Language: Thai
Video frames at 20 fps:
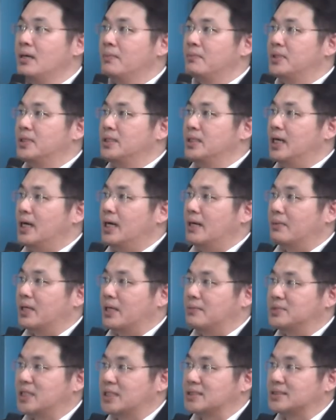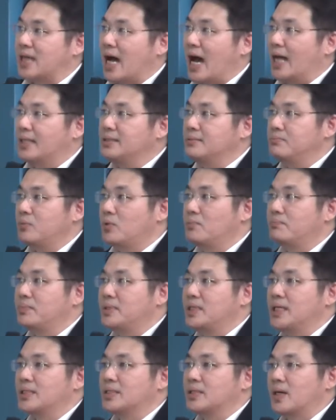เพื่อกำจัดสารปน
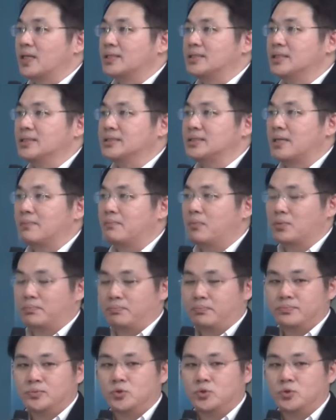เปื้อนก่อนที่จะปลด